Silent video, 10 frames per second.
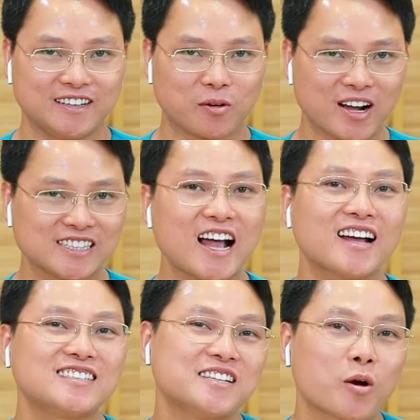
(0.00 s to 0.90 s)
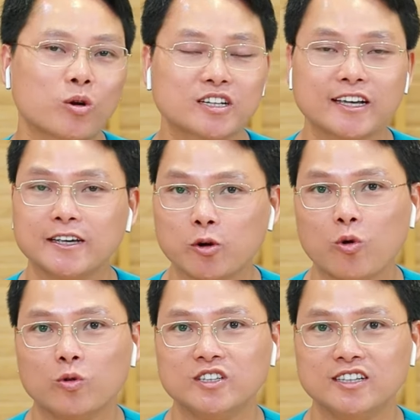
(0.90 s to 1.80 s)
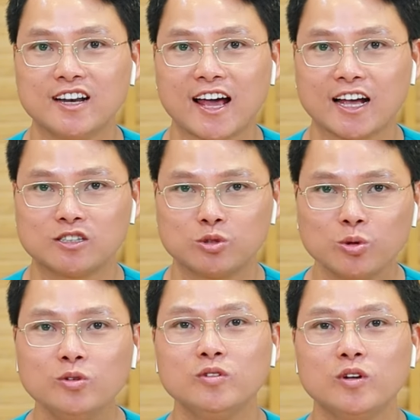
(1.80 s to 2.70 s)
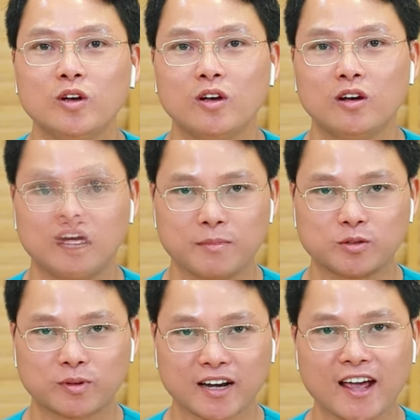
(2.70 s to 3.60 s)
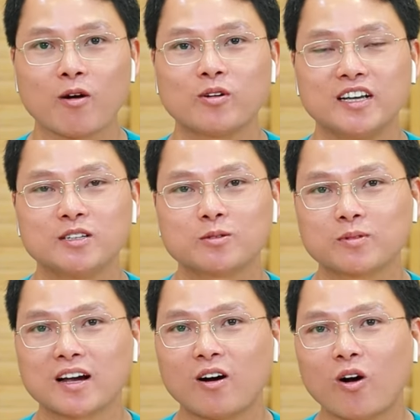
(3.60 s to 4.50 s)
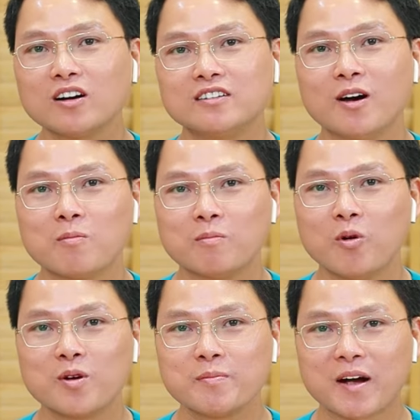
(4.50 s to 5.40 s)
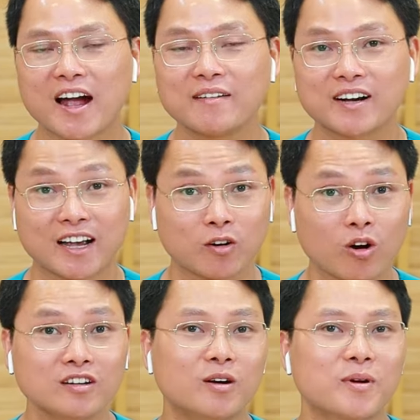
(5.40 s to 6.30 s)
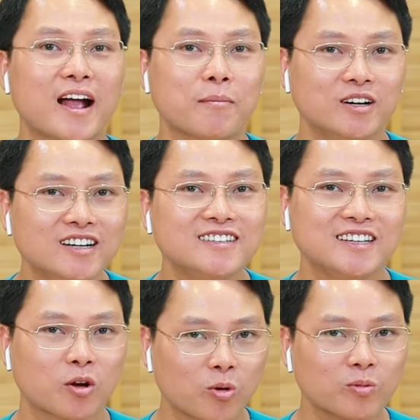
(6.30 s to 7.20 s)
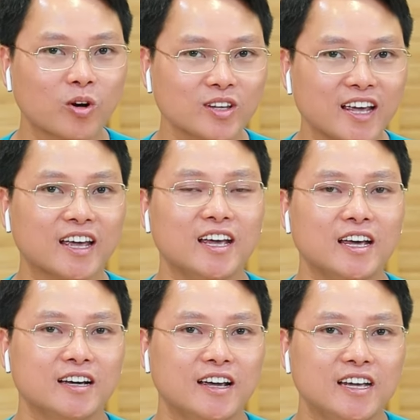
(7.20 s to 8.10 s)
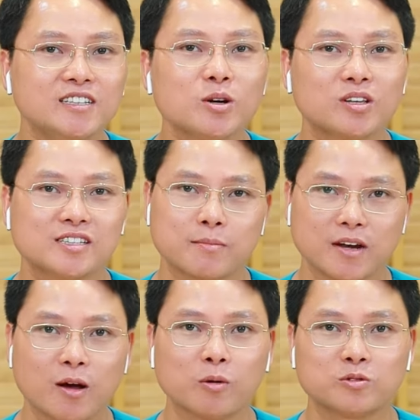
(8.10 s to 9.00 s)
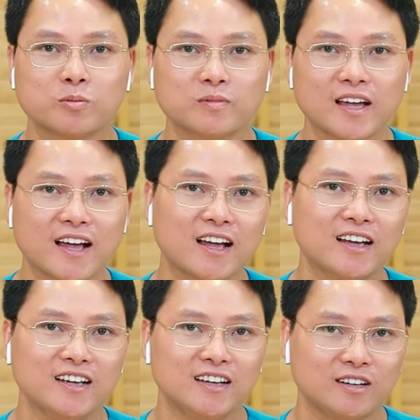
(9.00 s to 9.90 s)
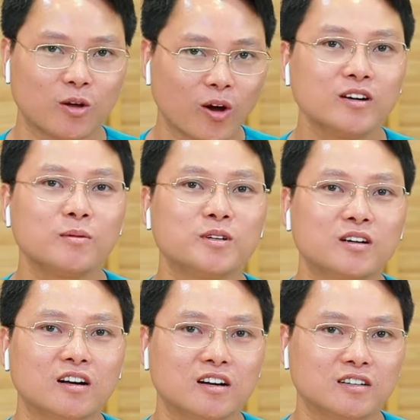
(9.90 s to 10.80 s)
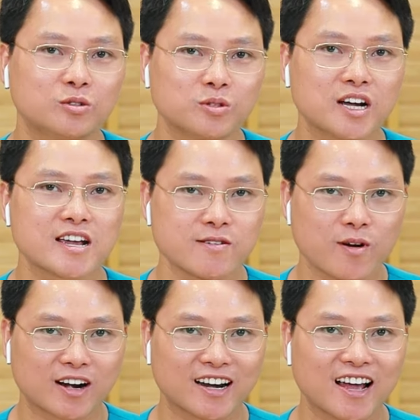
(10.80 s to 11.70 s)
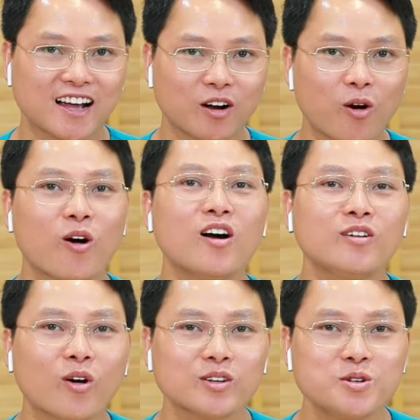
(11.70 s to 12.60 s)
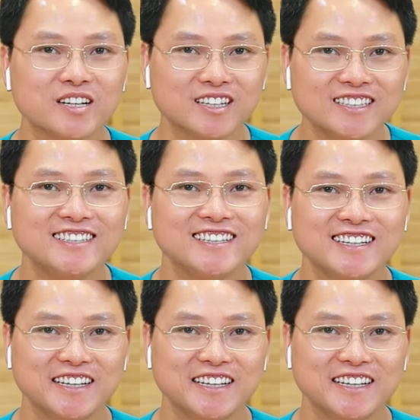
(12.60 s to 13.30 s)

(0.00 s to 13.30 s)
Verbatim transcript: ngoài ra sẽ có những cái khí cụ như là chun ờ, khi mà chúng ta đeo khiến cho chúng ta khó cử động môi má và khẽ khó cử động hàm hơn thì nó cũng có thể khiến cho thời gian ban đầu chúng ta nói không được uh, trôi chảy hoặc là khó nói chuyện hơn